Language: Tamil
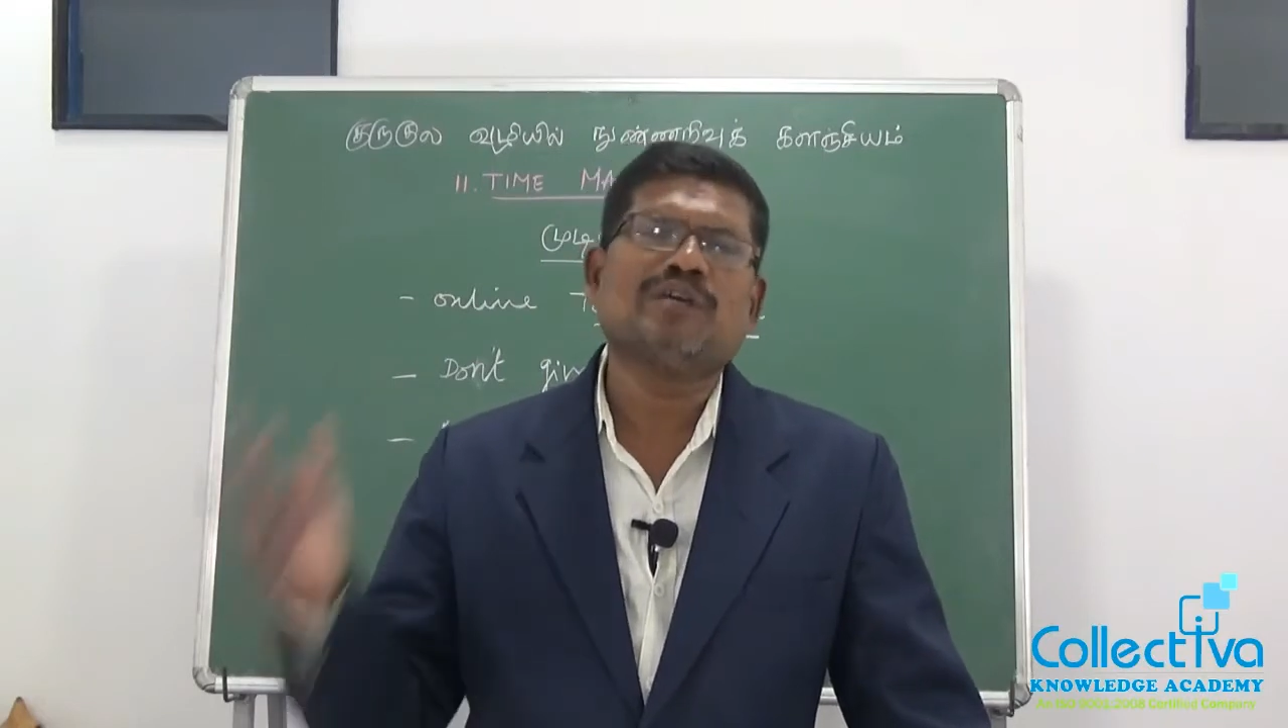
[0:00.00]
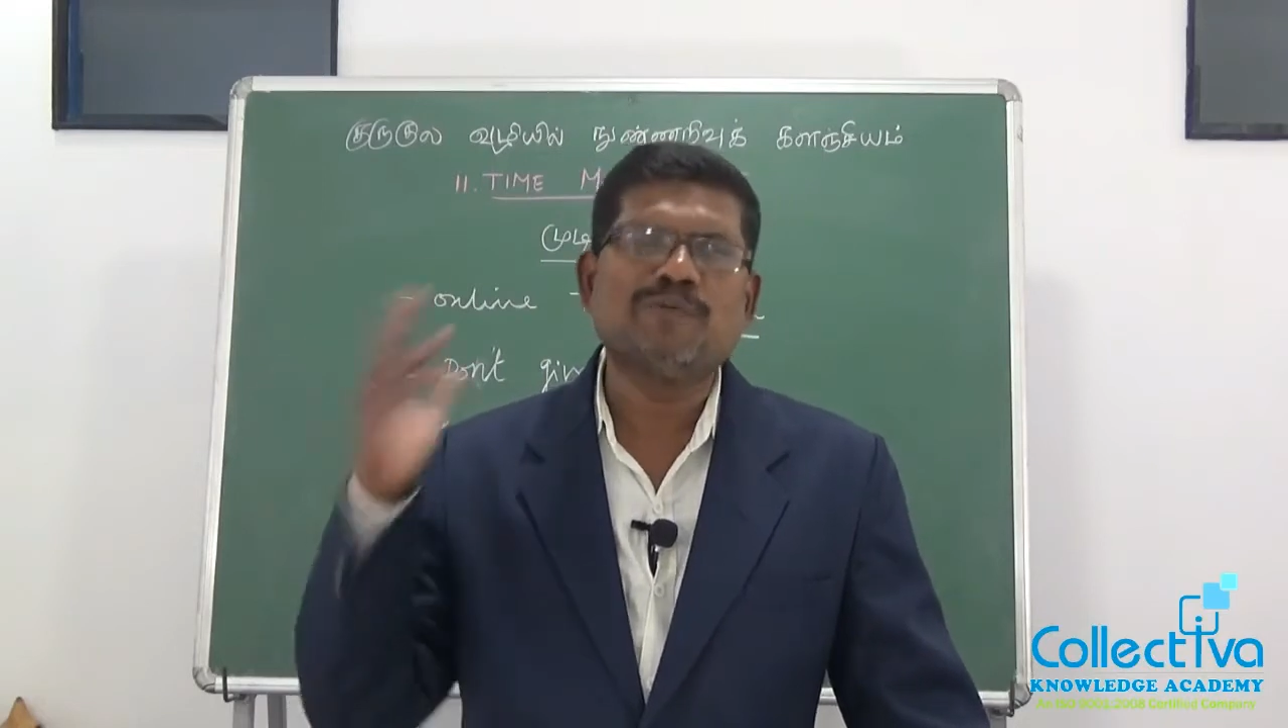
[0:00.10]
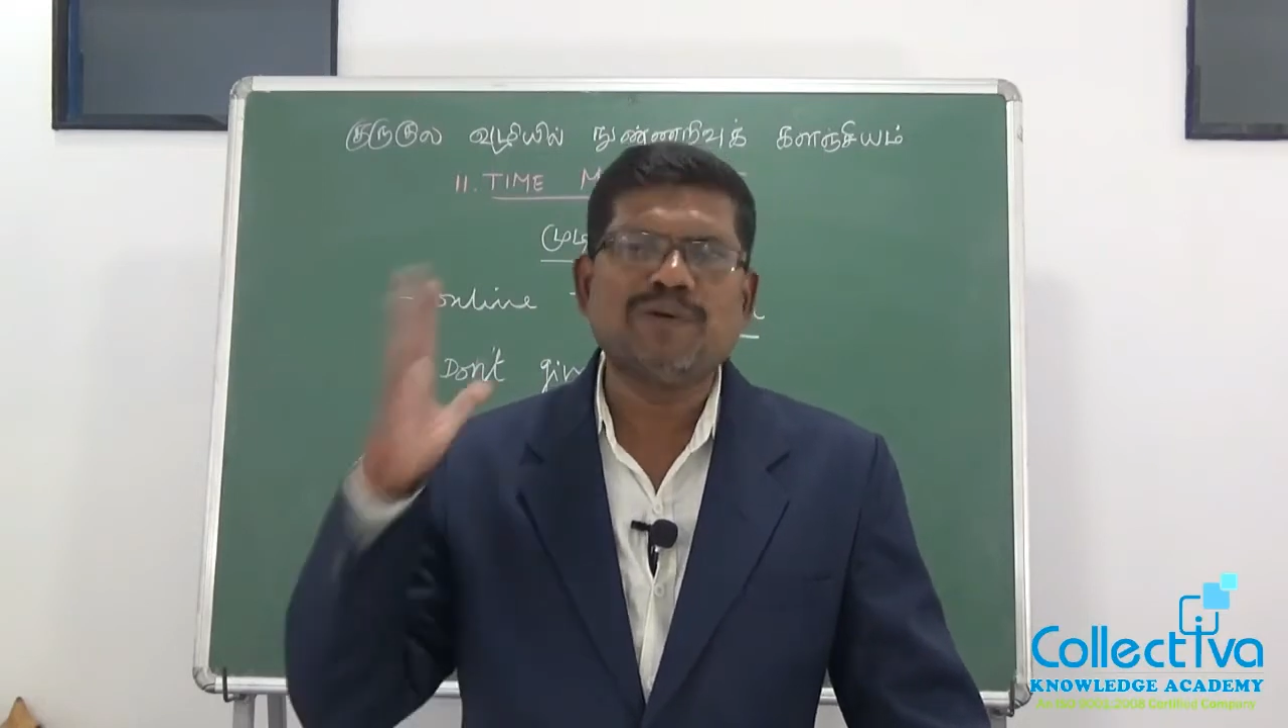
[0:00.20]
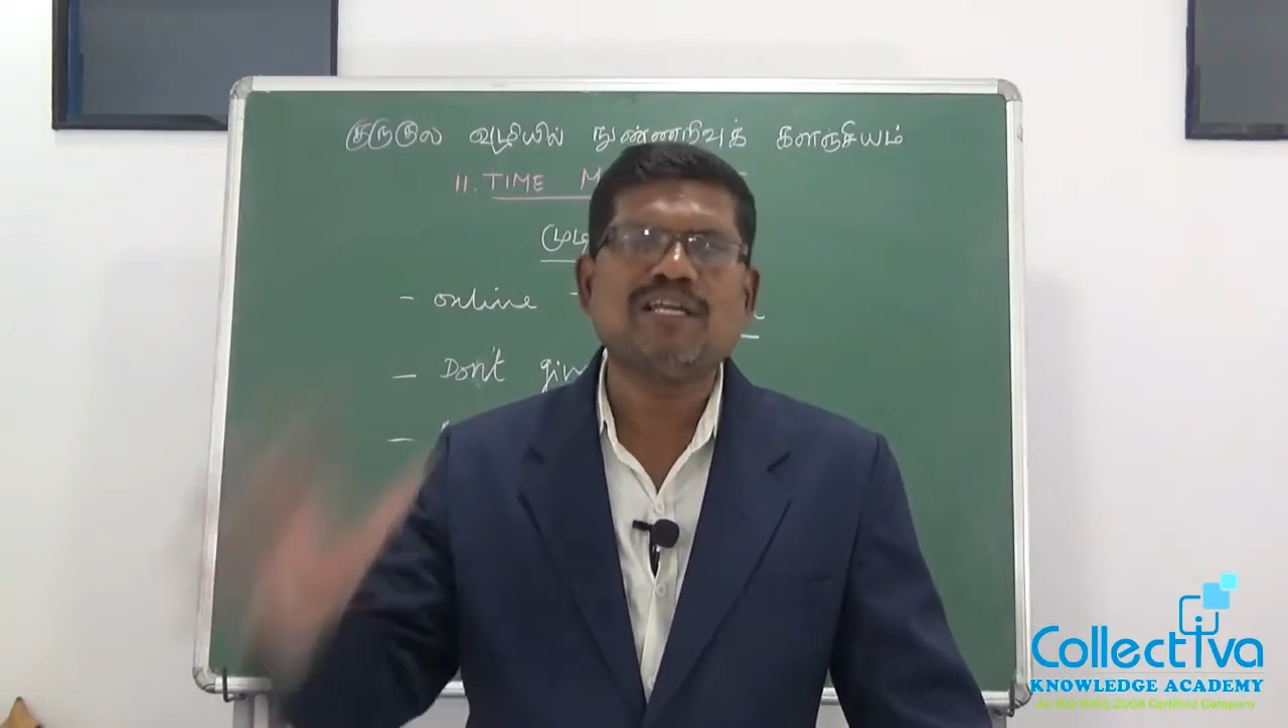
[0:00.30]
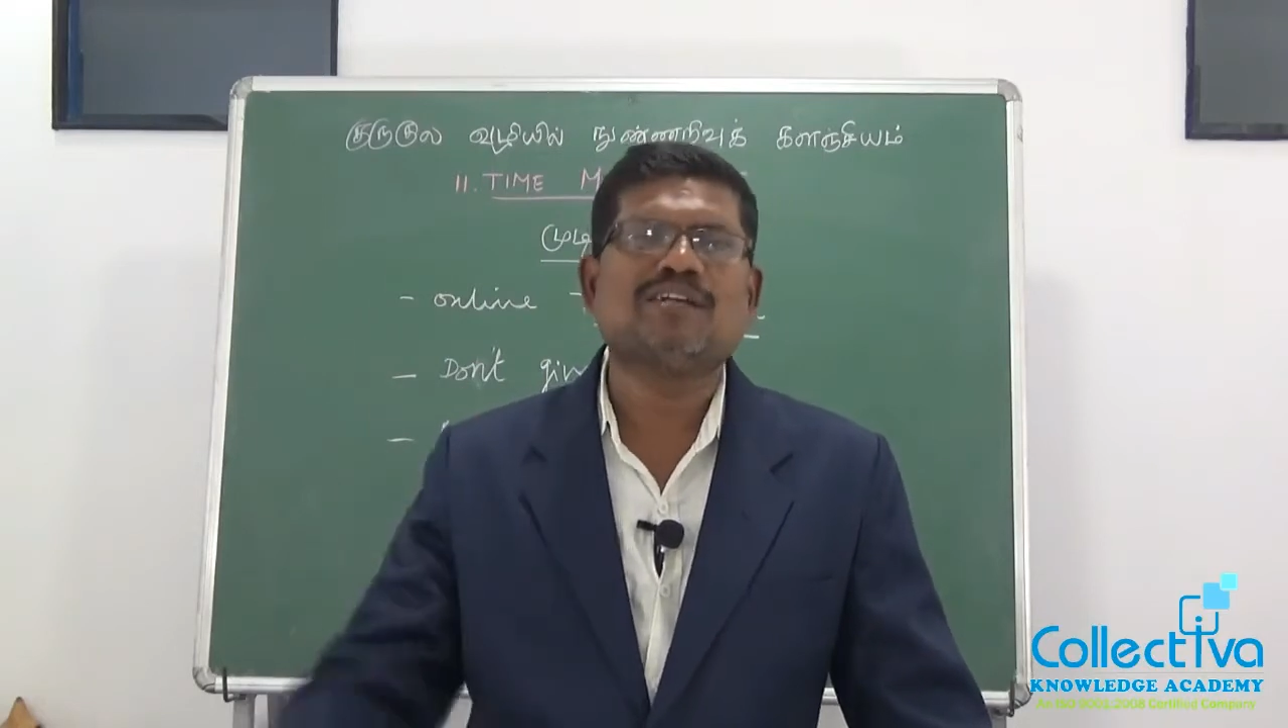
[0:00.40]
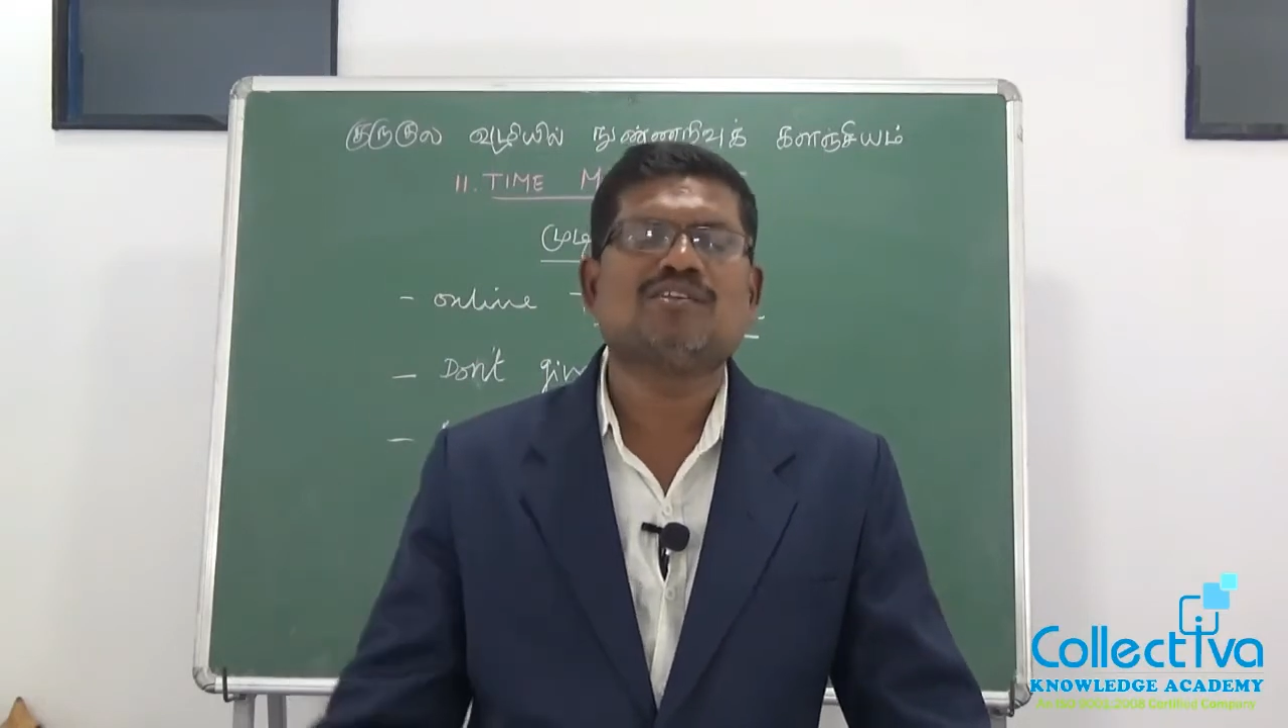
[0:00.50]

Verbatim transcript: மிகப்பெரிய